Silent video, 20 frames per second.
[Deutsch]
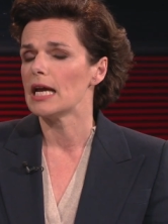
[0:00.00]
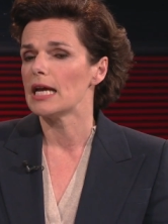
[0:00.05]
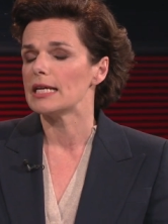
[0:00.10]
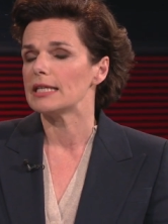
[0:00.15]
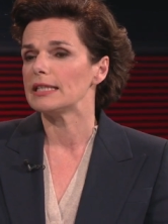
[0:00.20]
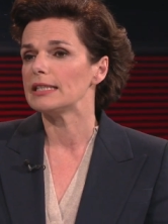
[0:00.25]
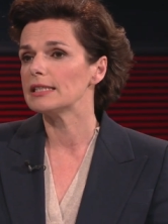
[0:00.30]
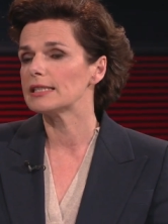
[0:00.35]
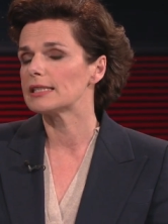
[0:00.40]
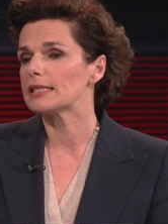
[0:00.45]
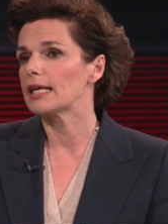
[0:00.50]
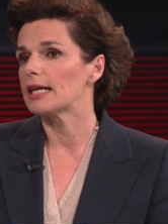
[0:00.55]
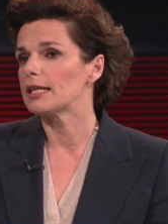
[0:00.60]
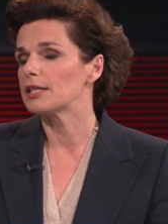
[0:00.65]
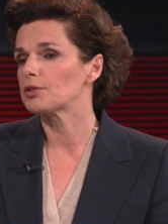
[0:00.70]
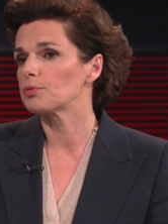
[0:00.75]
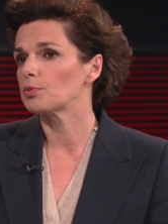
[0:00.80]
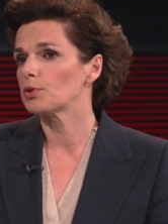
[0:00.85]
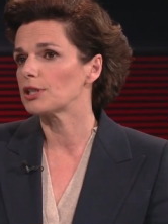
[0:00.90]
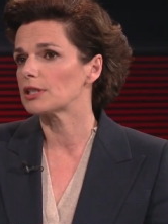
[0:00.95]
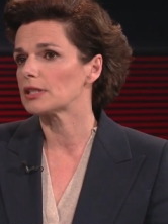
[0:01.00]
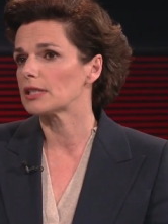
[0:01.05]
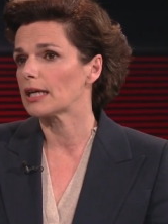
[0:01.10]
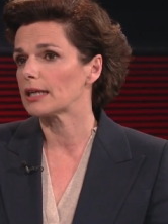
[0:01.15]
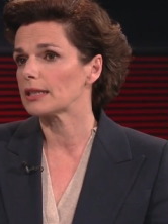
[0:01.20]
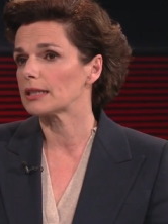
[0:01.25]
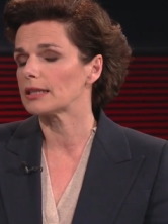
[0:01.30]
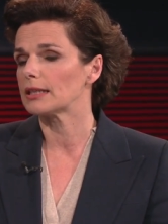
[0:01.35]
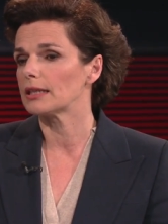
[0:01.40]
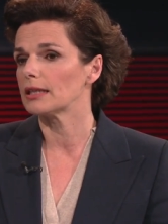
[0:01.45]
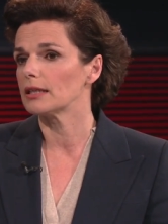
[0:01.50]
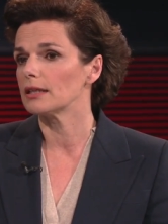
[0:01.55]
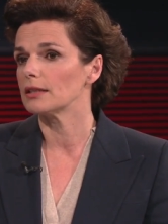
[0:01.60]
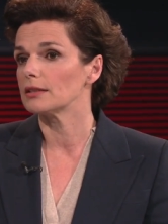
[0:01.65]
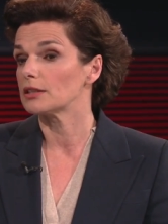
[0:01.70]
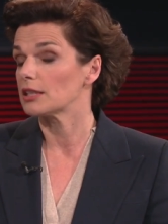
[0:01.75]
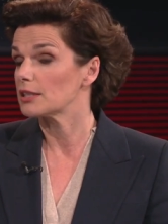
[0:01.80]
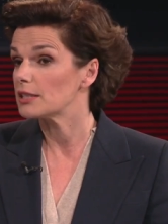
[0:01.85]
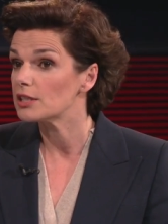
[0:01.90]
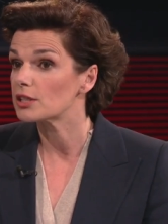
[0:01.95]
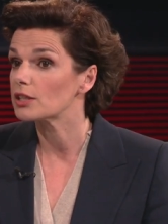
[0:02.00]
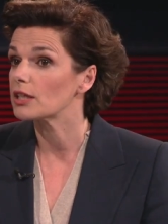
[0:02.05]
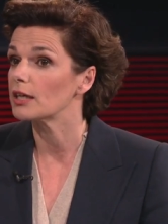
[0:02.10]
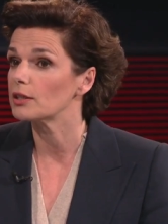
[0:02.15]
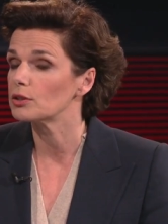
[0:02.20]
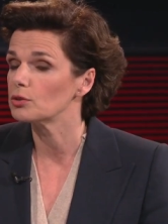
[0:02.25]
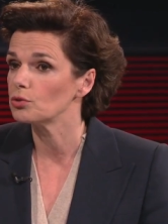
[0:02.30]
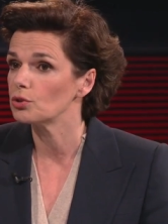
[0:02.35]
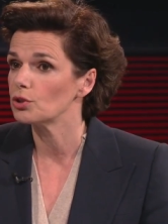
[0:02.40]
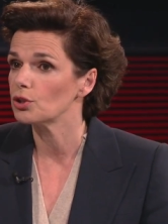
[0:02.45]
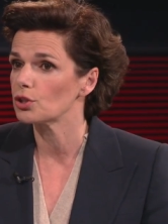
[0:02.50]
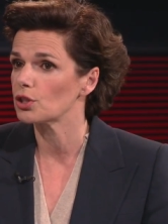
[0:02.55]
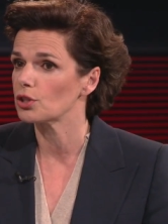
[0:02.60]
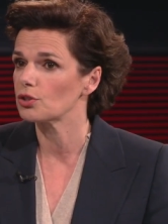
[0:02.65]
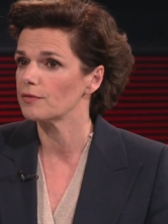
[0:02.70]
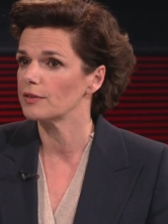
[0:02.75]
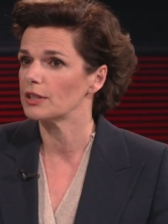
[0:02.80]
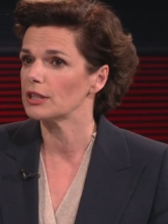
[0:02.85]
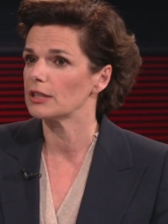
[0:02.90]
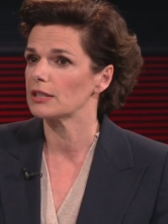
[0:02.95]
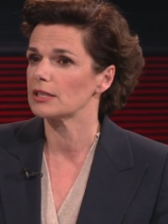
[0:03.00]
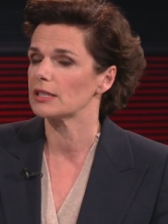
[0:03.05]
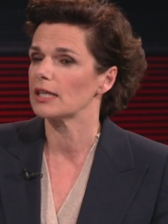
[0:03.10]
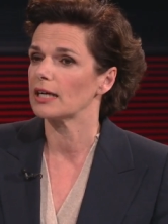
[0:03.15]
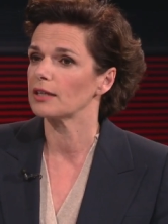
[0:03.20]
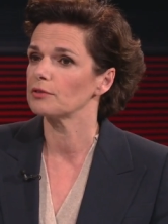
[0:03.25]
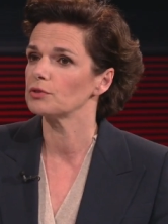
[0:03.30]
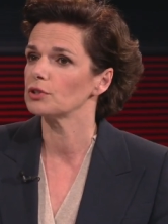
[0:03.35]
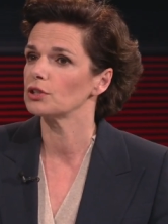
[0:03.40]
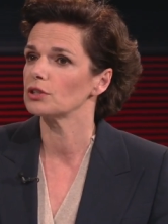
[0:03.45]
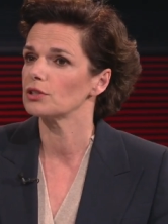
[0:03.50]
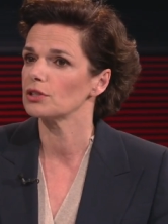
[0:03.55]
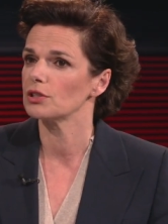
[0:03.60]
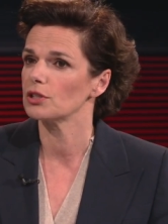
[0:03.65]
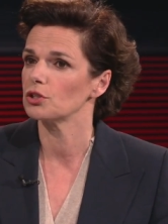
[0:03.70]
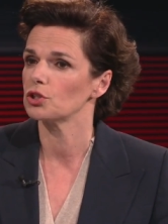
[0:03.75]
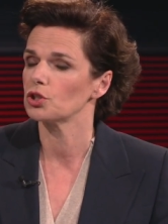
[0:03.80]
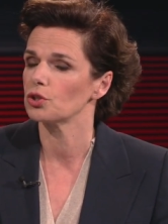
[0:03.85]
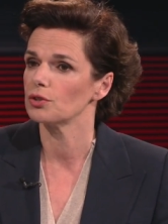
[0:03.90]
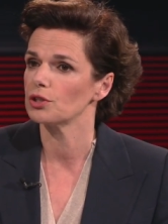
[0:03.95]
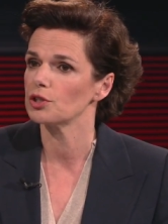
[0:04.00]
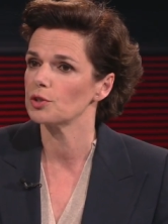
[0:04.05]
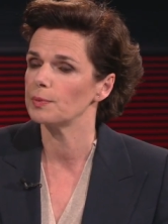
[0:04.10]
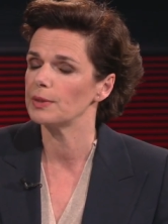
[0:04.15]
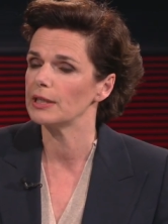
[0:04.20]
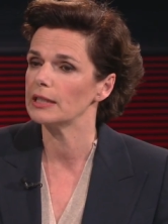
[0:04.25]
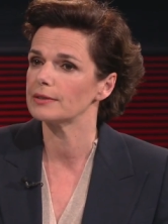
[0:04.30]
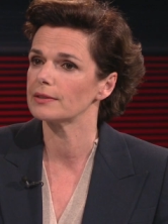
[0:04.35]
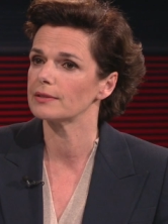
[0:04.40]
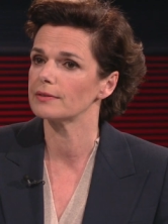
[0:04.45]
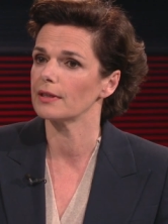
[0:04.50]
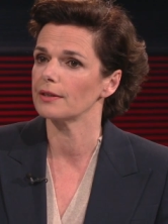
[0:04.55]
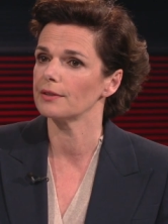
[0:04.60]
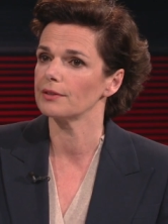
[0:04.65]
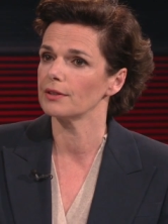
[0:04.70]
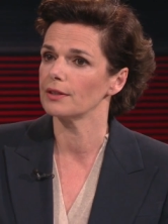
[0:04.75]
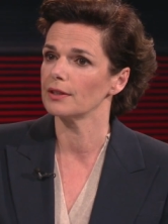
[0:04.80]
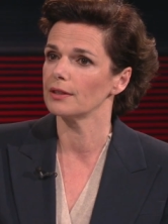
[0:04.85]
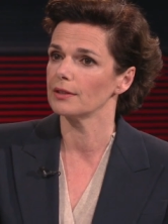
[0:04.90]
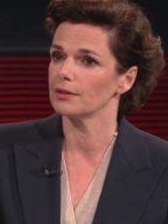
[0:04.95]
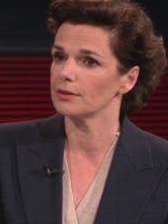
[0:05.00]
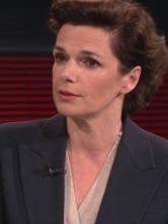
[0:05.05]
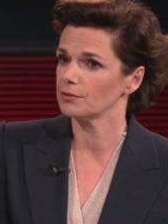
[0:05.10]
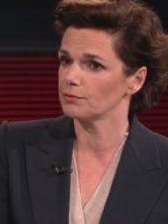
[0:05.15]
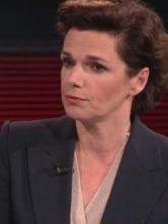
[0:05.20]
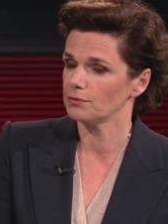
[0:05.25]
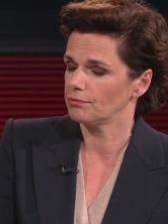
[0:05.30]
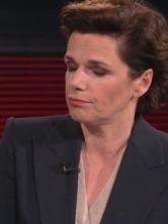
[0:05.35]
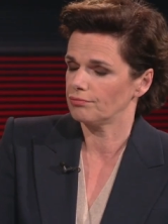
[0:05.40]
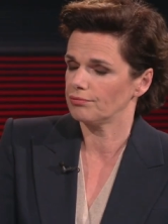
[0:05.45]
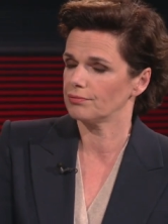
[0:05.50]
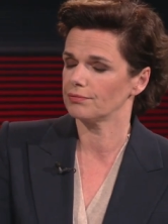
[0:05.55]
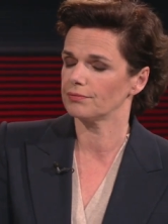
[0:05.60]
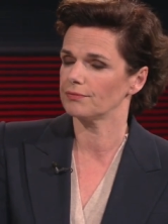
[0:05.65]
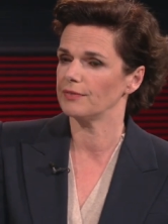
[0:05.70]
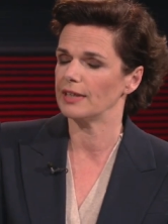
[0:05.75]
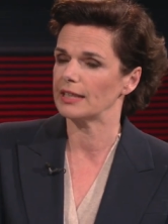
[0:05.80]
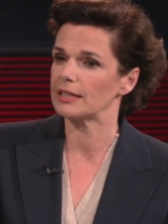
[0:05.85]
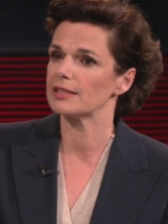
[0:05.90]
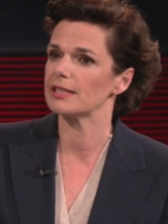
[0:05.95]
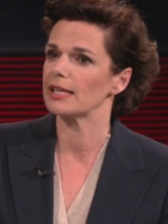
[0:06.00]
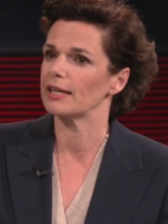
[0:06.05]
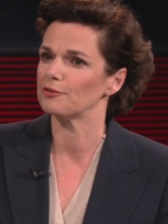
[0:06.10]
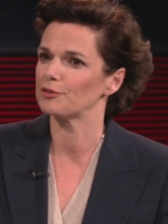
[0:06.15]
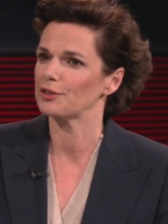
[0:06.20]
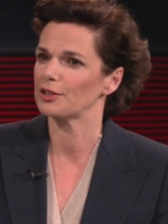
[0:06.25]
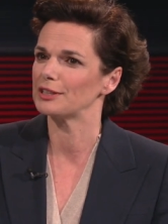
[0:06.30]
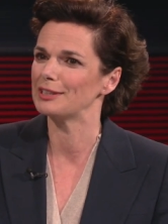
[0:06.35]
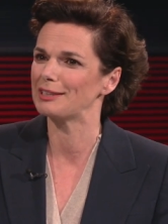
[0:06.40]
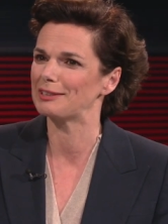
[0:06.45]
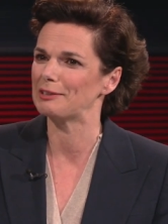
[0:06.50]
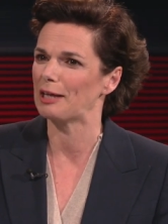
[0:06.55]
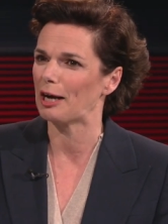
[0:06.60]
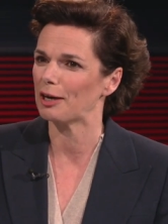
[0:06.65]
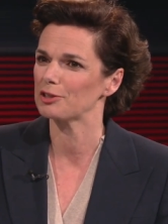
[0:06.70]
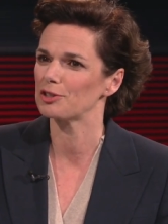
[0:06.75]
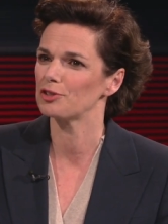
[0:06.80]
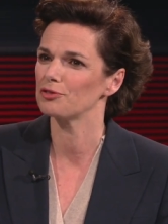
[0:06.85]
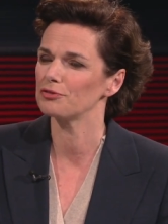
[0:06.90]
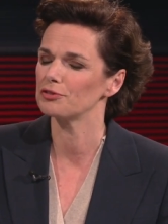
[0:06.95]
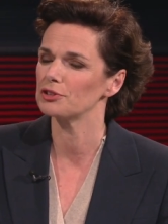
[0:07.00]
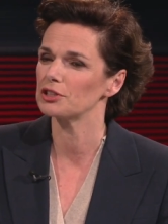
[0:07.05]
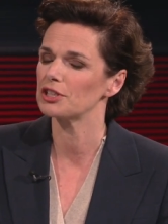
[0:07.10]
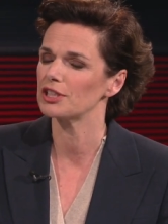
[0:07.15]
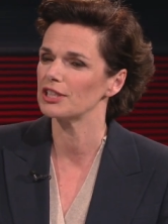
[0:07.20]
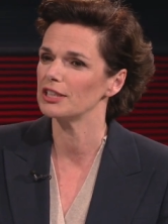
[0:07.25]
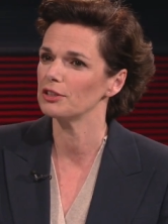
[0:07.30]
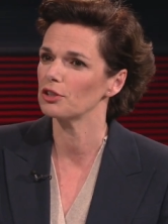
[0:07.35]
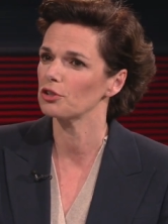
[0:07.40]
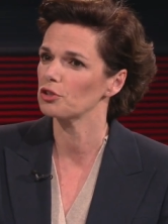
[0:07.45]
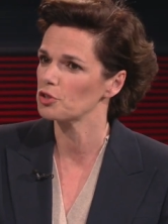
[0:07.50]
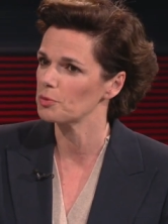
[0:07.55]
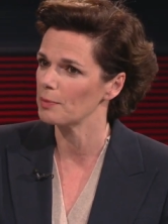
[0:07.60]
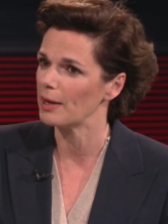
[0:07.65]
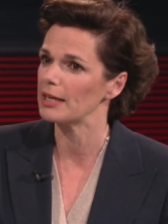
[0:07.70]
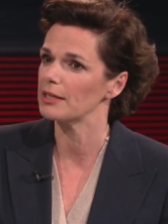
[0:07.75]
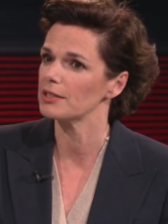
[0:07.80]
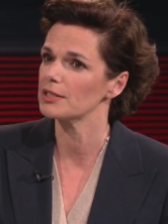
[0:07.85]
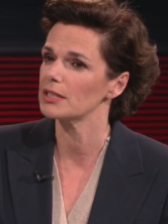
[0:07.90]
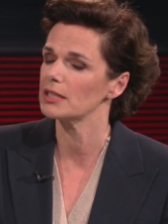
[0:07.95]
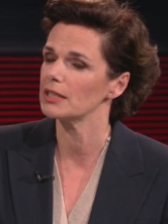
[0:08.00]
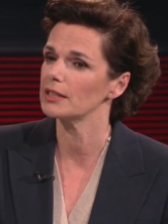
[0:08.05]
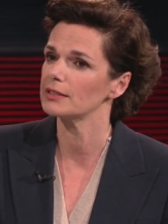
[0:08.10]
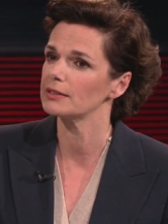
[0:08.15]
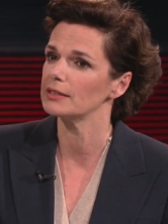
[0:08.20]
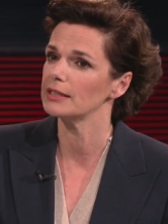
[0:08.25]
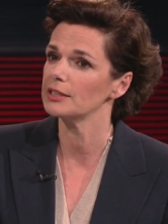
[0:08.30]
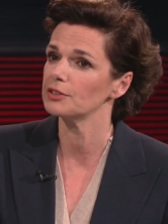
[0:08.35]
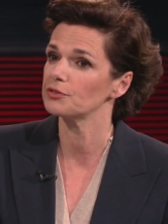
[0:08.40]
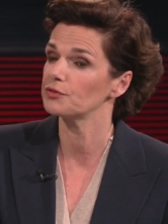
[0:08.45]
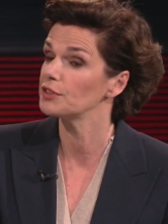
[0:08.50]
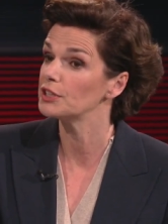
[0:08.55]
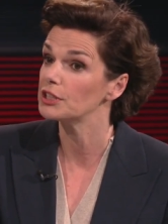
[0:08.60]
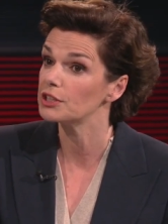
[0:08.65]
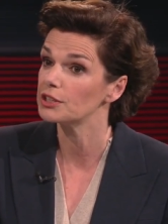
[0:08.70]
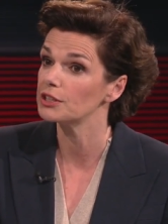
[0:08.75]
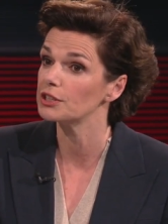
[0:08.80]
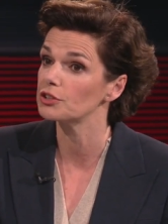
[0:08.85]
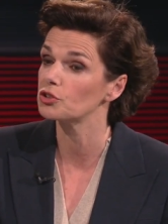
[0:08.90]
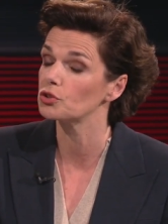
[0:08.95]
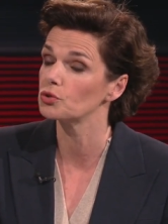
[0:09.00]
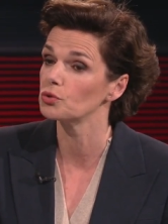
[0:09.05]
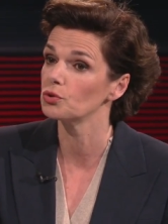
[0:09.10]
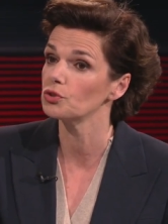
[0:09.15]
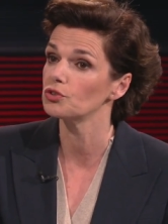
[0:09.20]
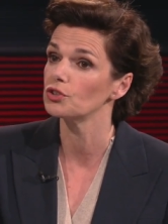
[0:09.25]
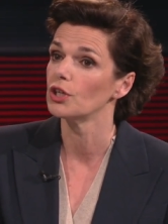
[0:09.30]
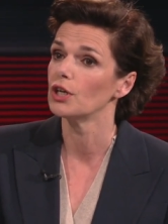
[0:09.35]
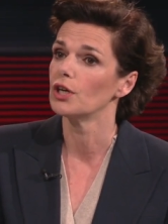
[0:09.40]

ist eines, wo ich sage, das ist kein gutes. Also wenn ich jetzt sagen würde, das ist ein schönes Bild, dann äh, wäre das einfach nicht nachzuvollziehen, auch aus meiner Sicht nicht. Finde ich nicht dafür, gut. Frau